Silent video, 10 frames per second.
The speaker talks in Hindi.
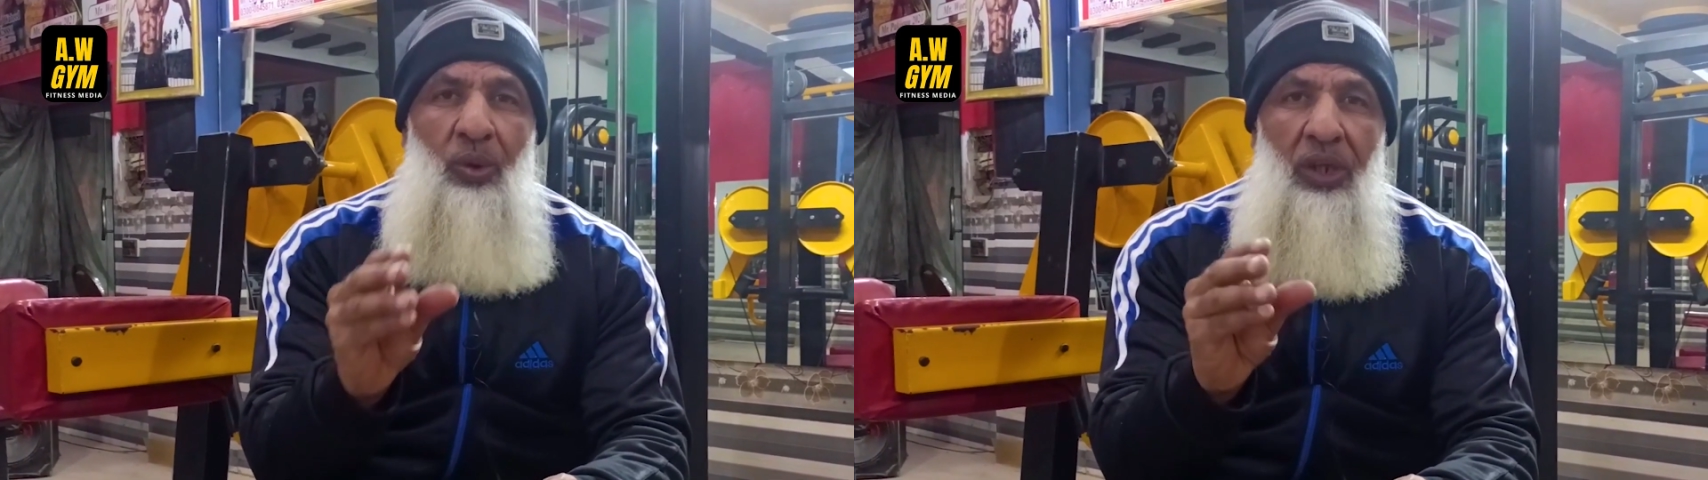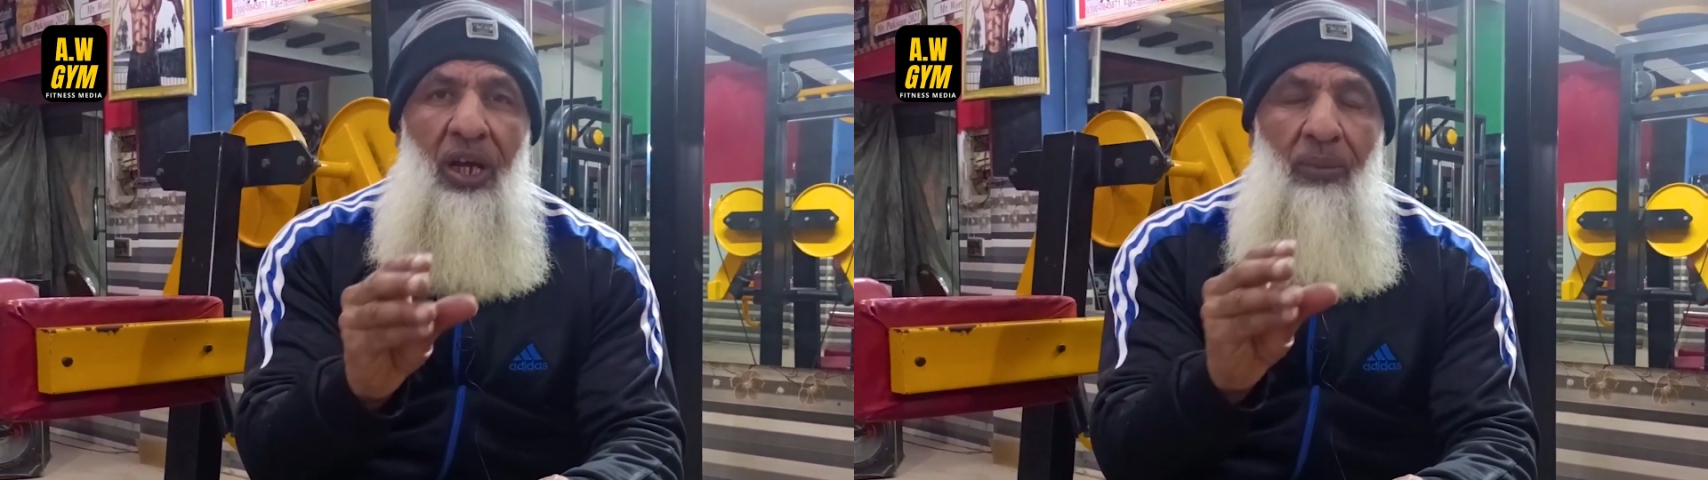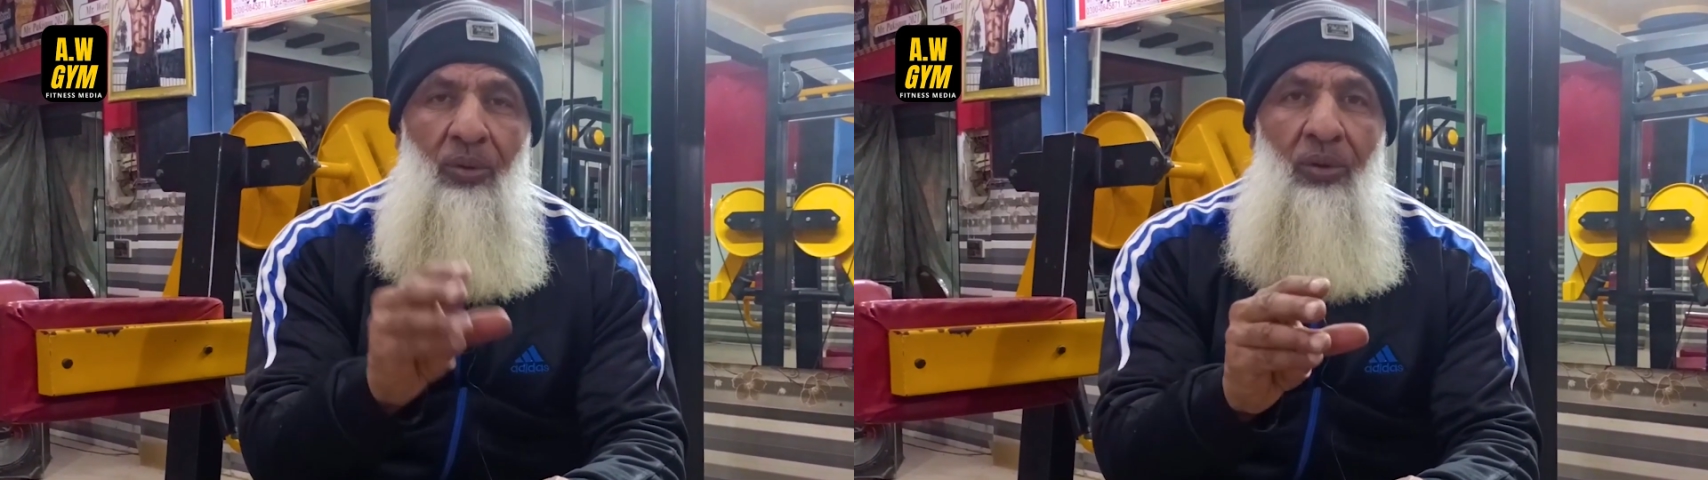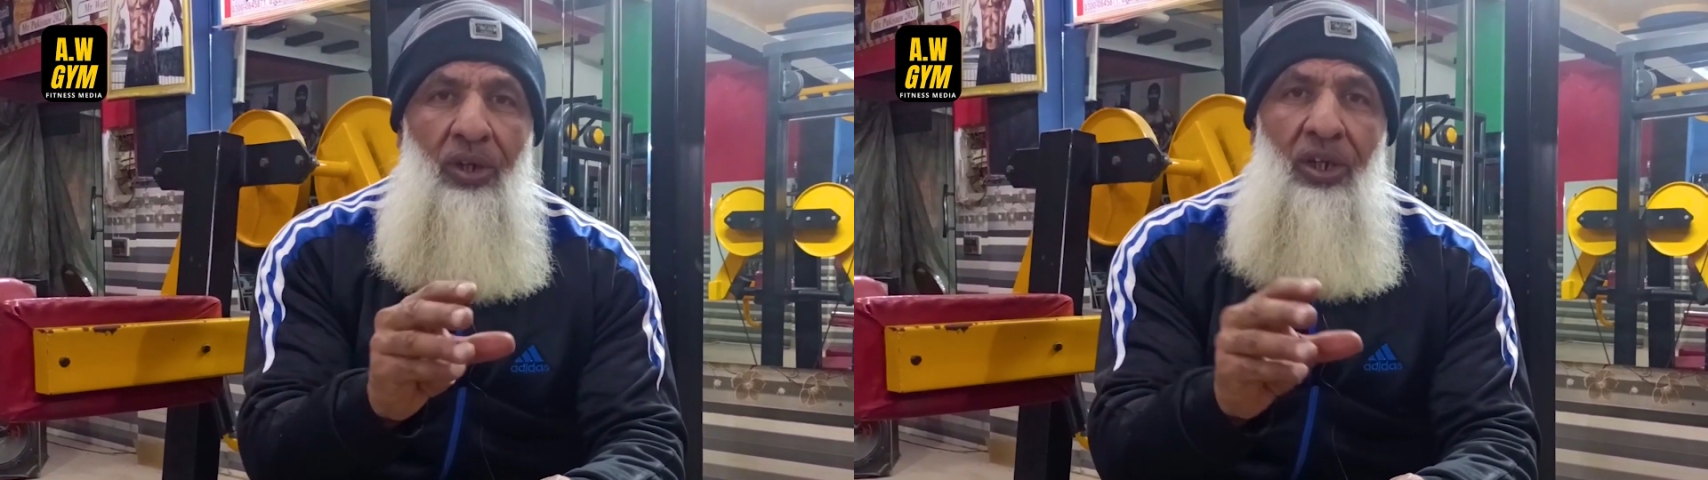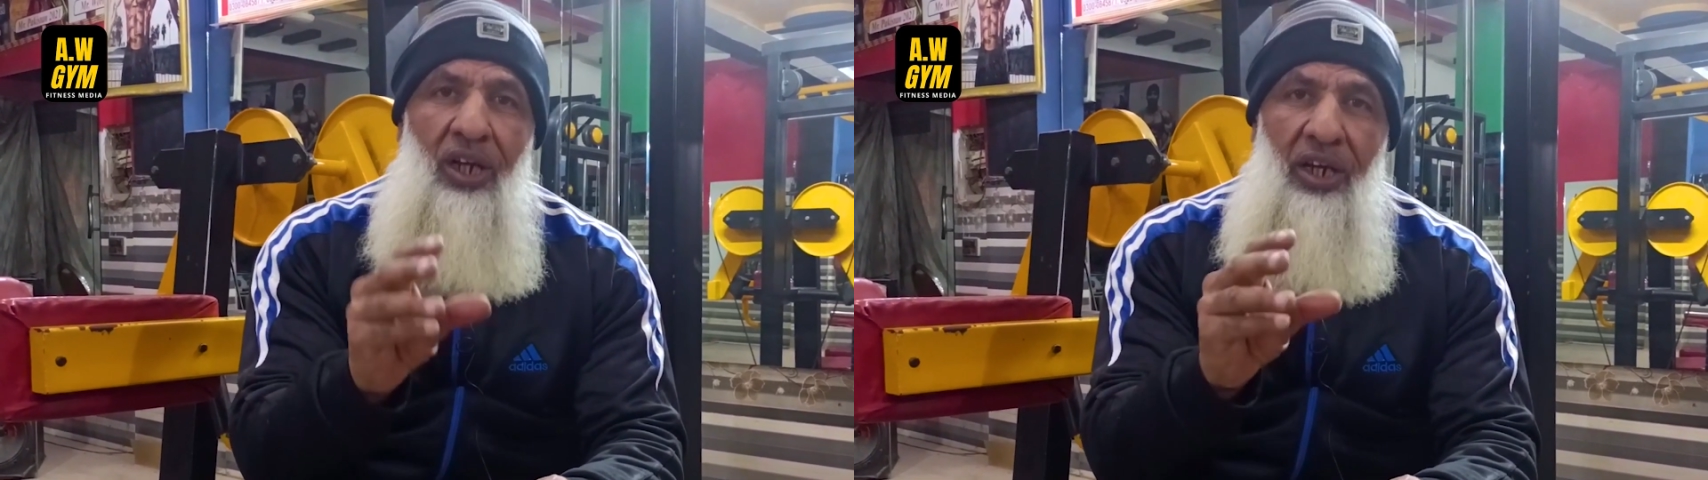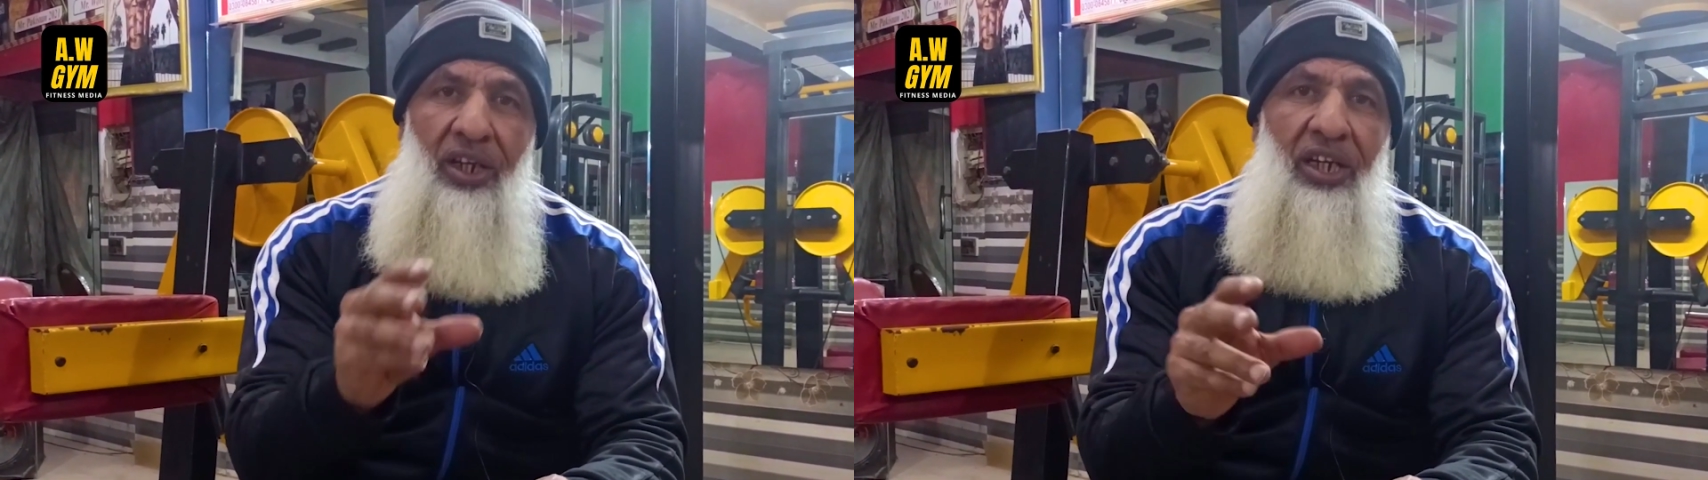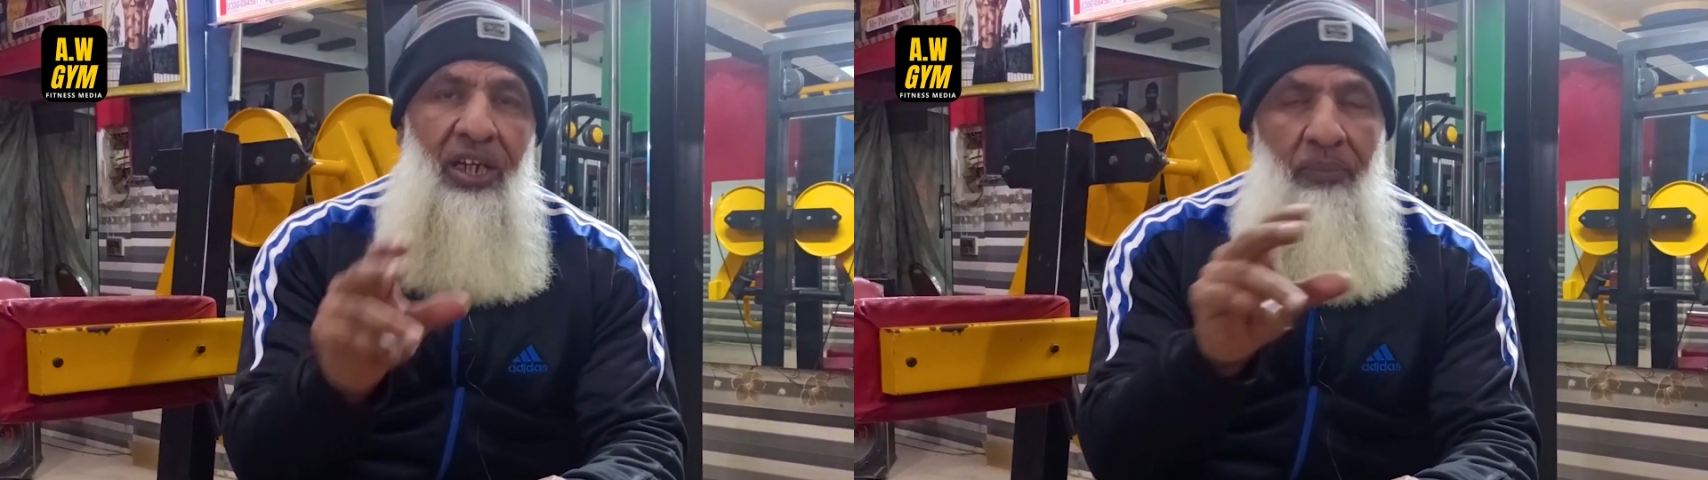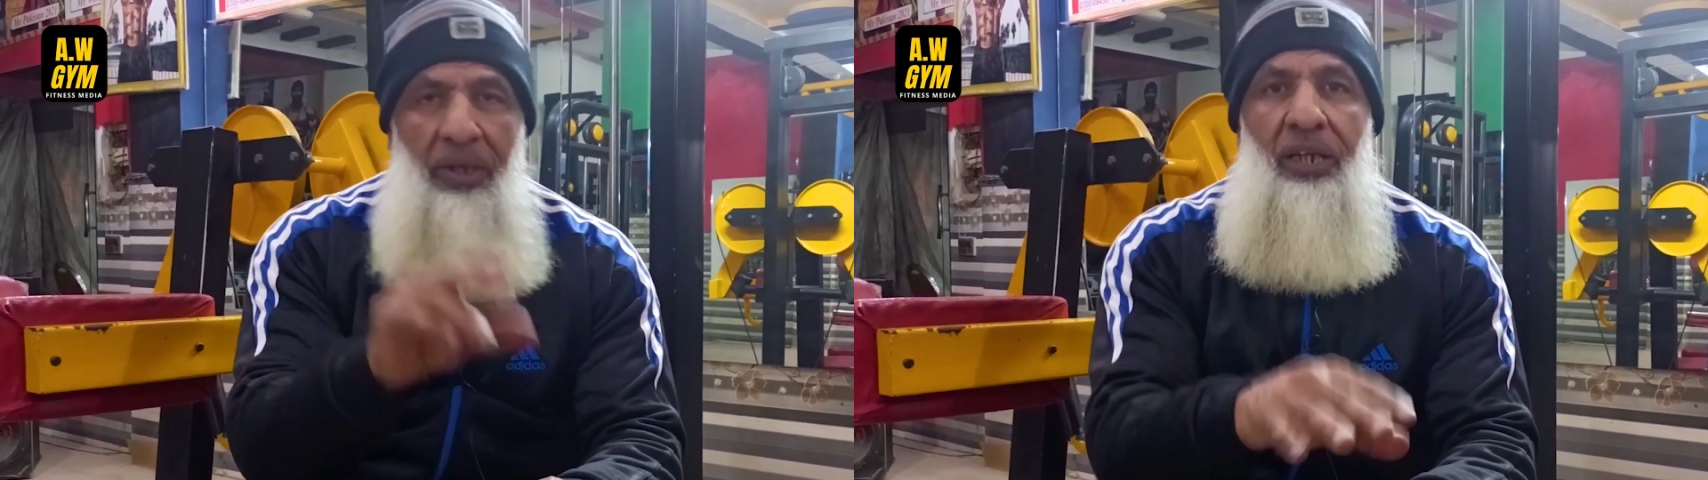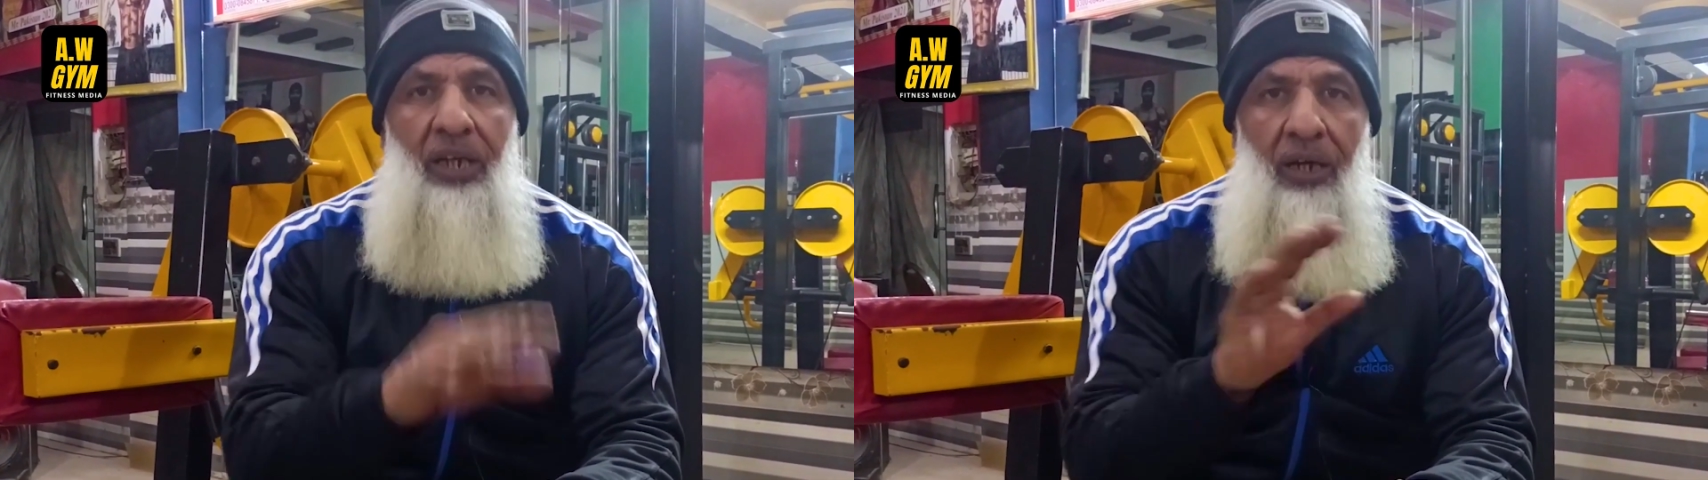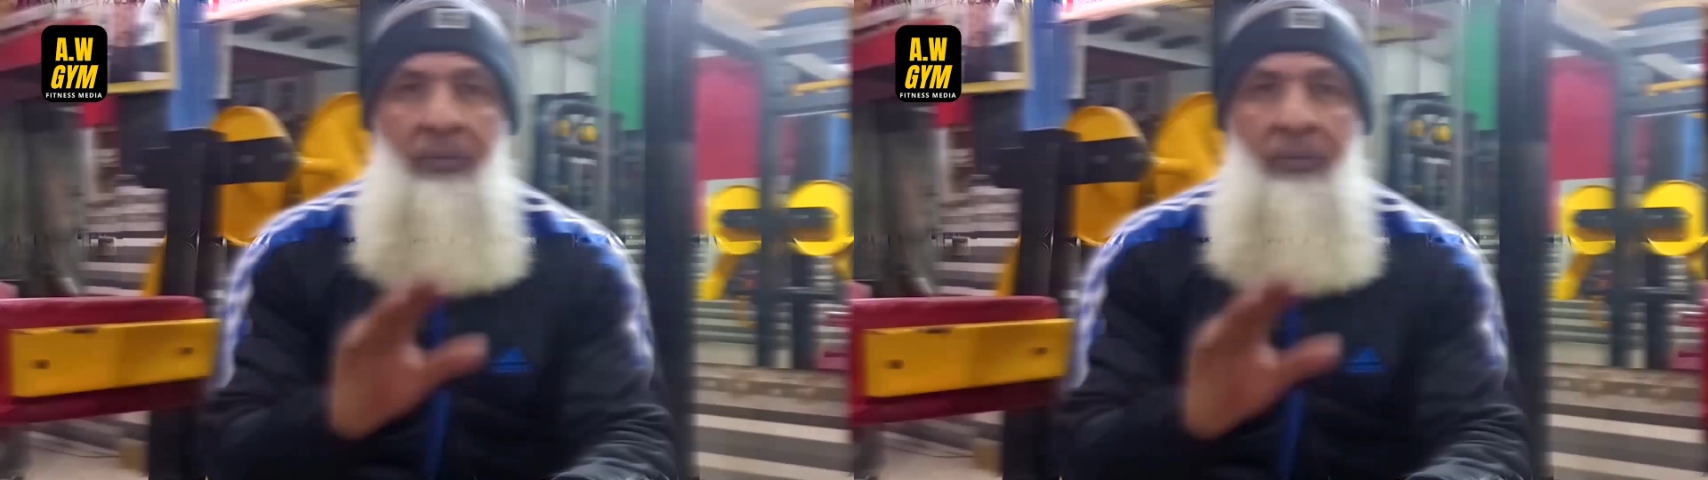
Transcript: थोड़ा आपको खाना ही पड़ेगा